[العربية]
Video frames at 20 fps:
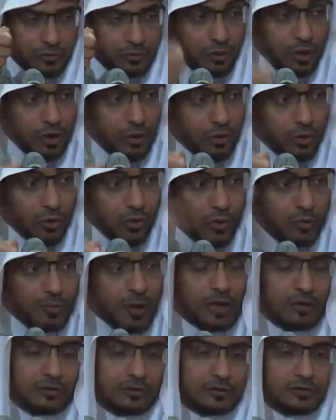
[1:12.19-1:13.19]

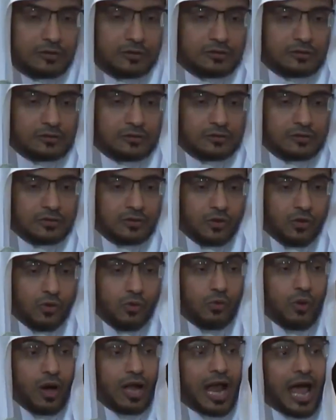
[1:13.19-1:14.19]
والعقوبة
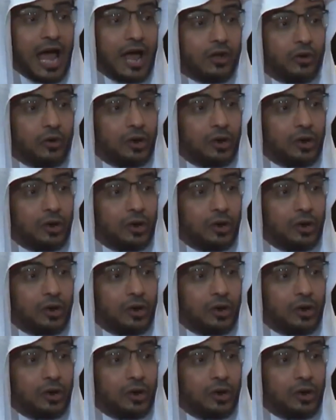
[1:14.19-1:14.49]
ولا